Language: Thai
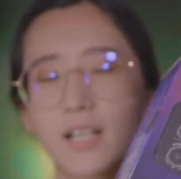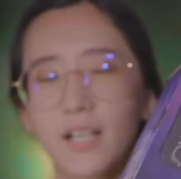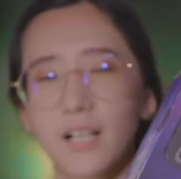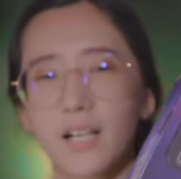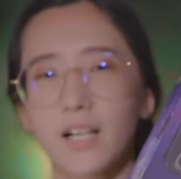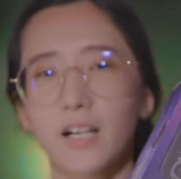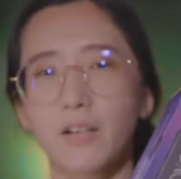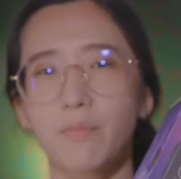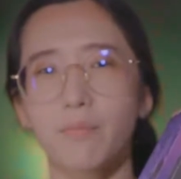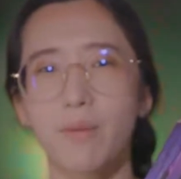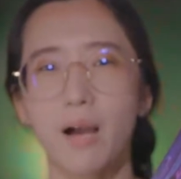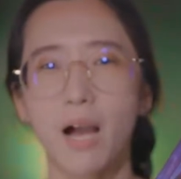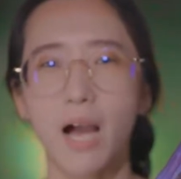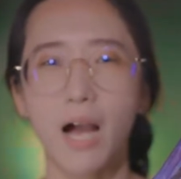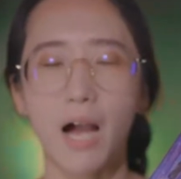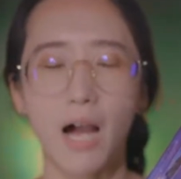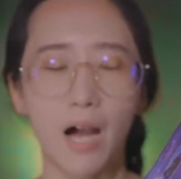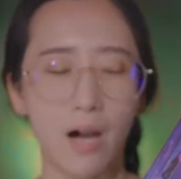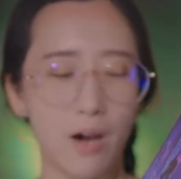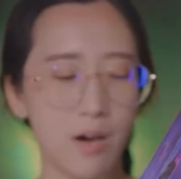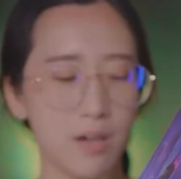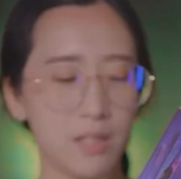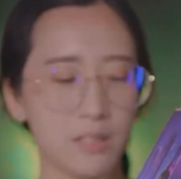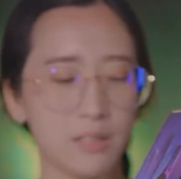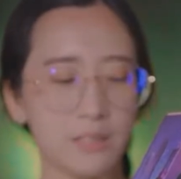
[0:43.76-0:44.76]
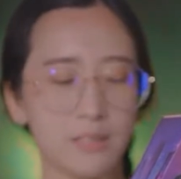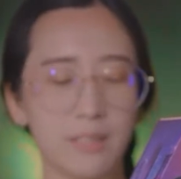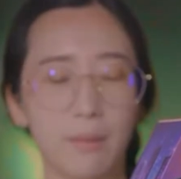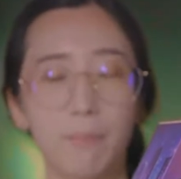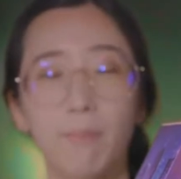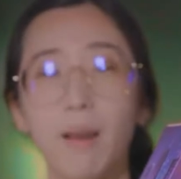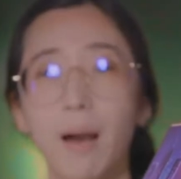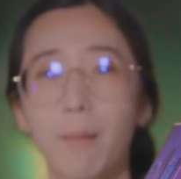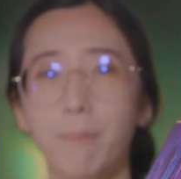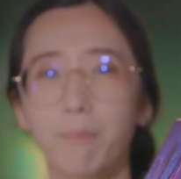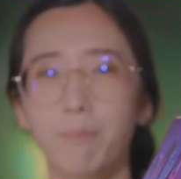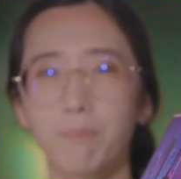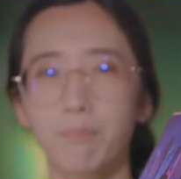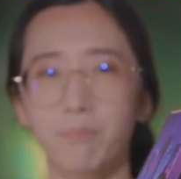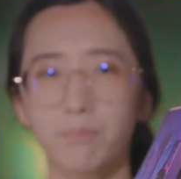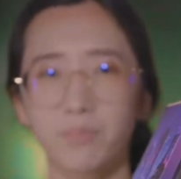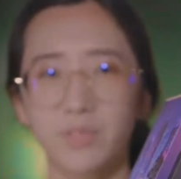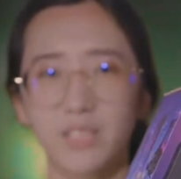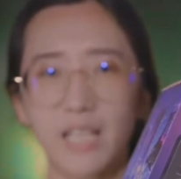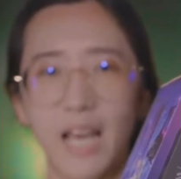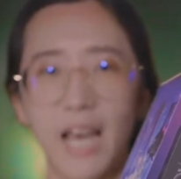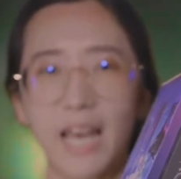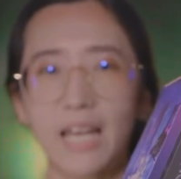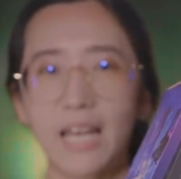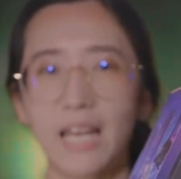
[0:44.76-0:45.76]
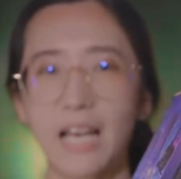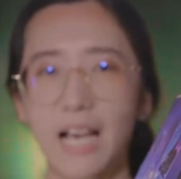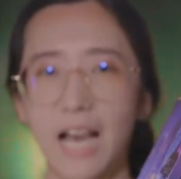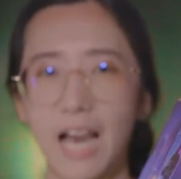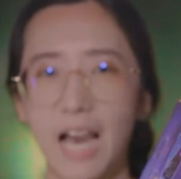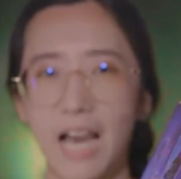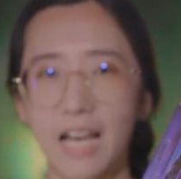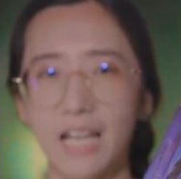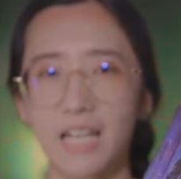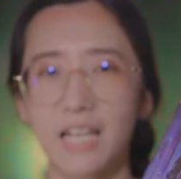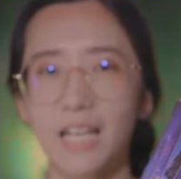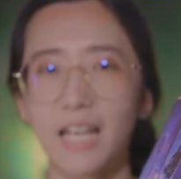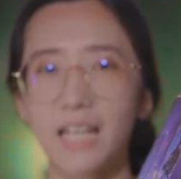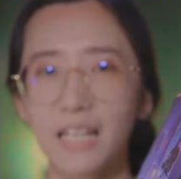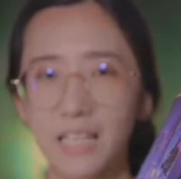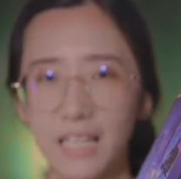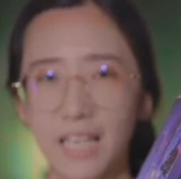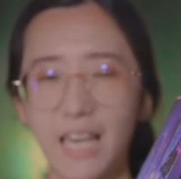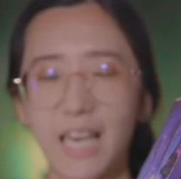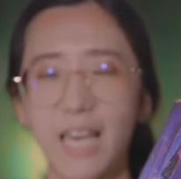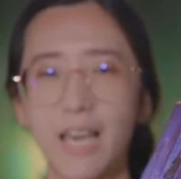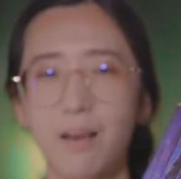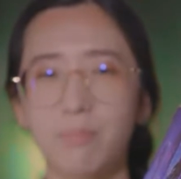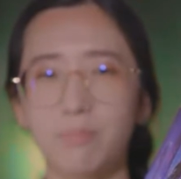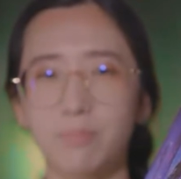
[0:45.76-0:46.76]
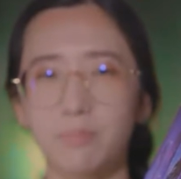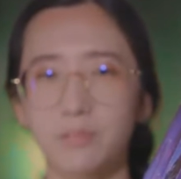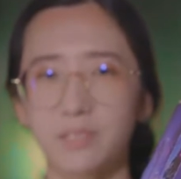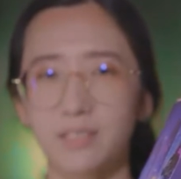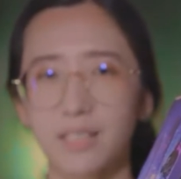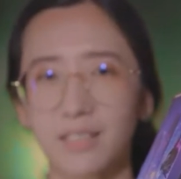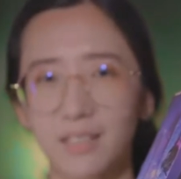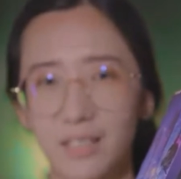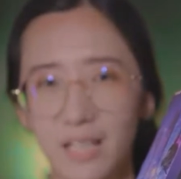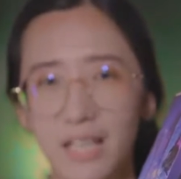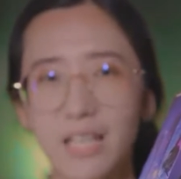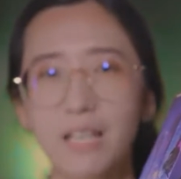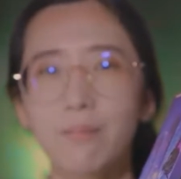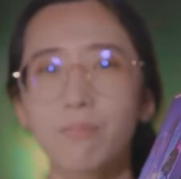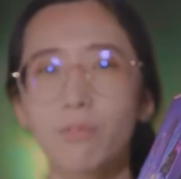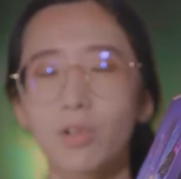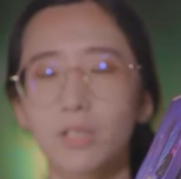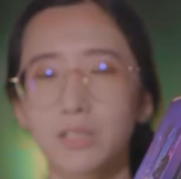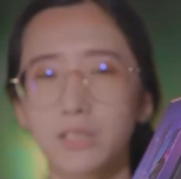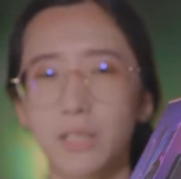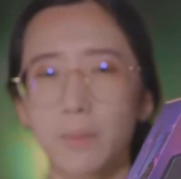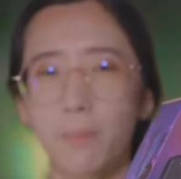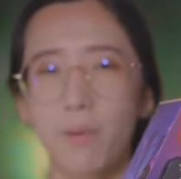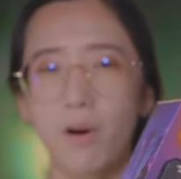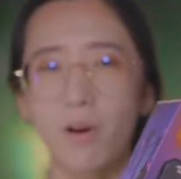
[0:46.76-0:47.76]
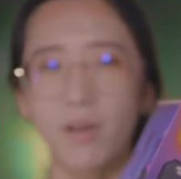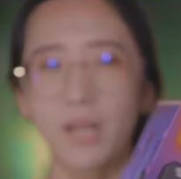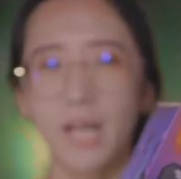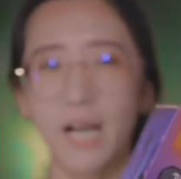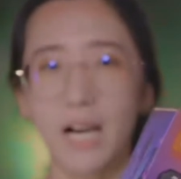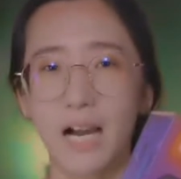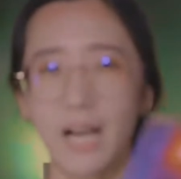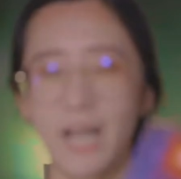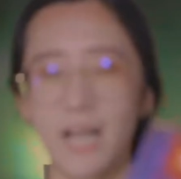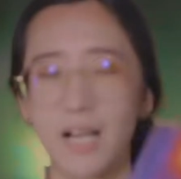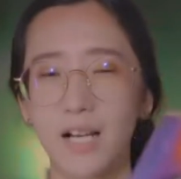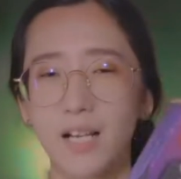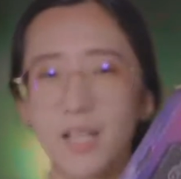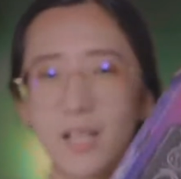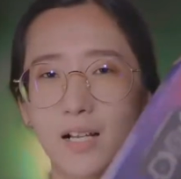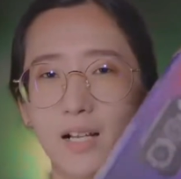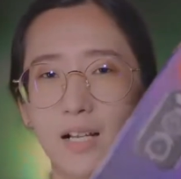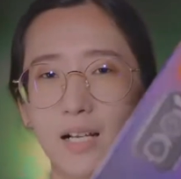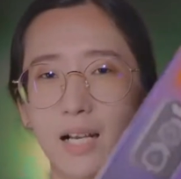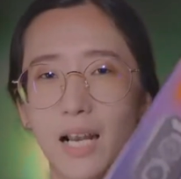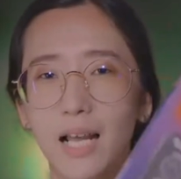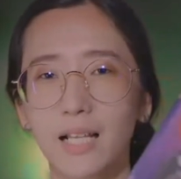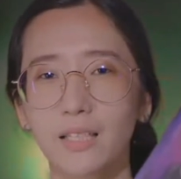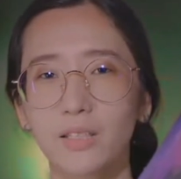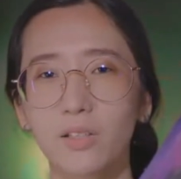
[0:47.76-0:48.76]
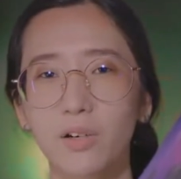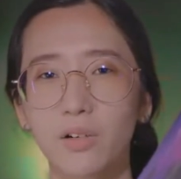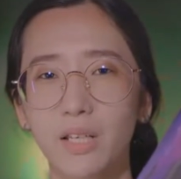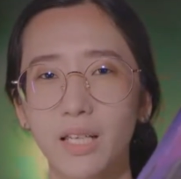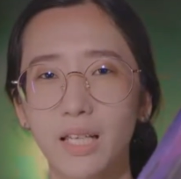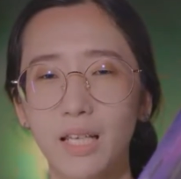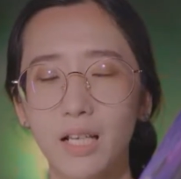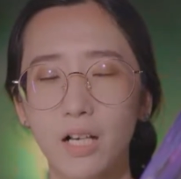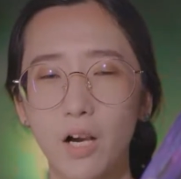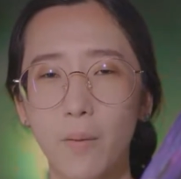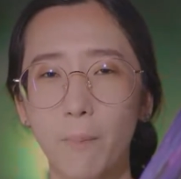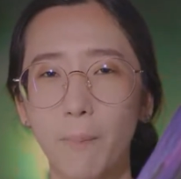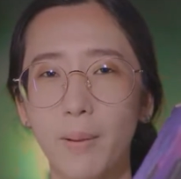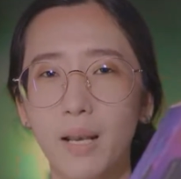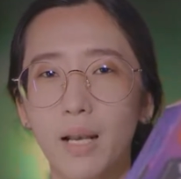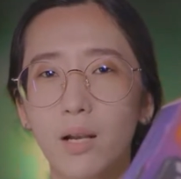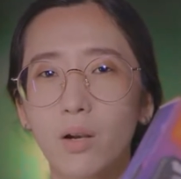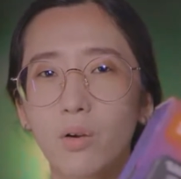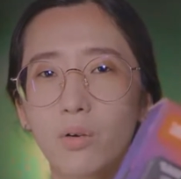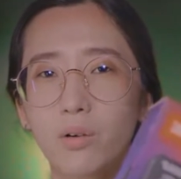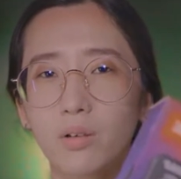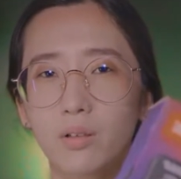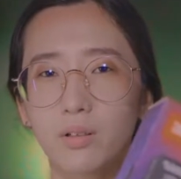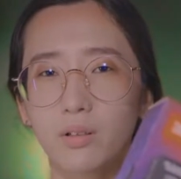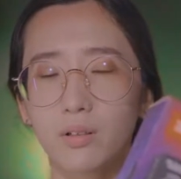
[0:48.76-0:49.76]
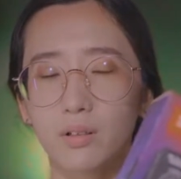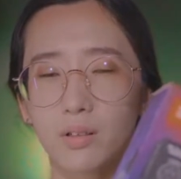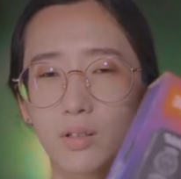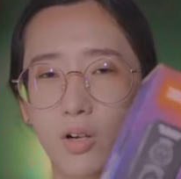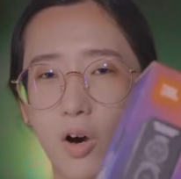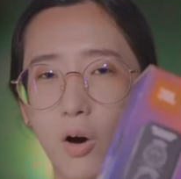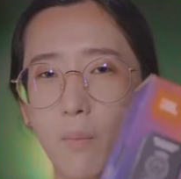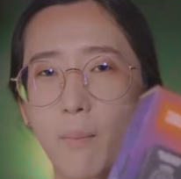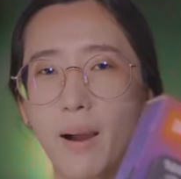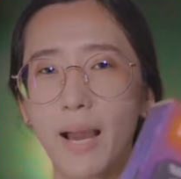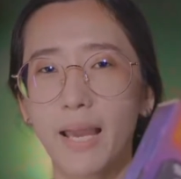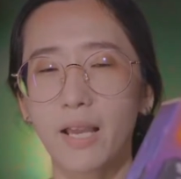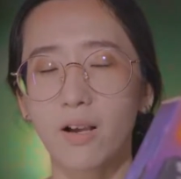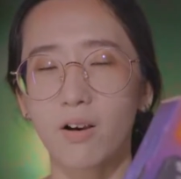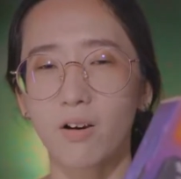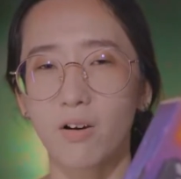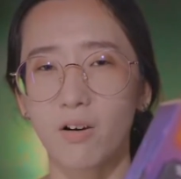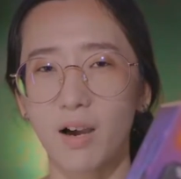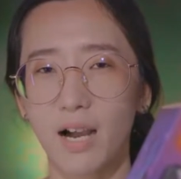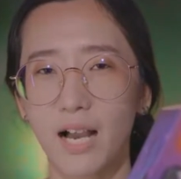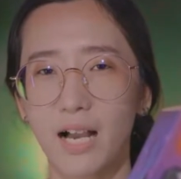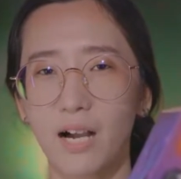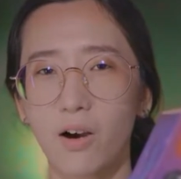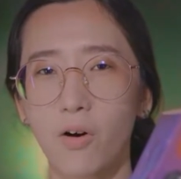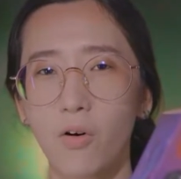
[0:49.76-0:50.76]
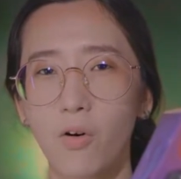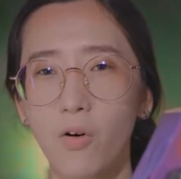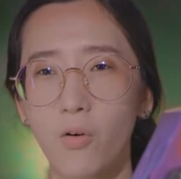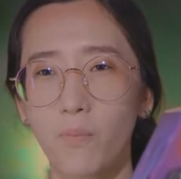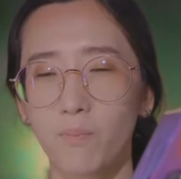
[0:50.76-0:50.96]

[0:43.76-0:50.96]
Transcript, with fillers: เกิดมาสำหรับใช้ในการเล่นเกมสตรีมโดยเฉพาะนะคะ และตัวนี้ก็เป็นรุ่นน้องใหม่ของเขา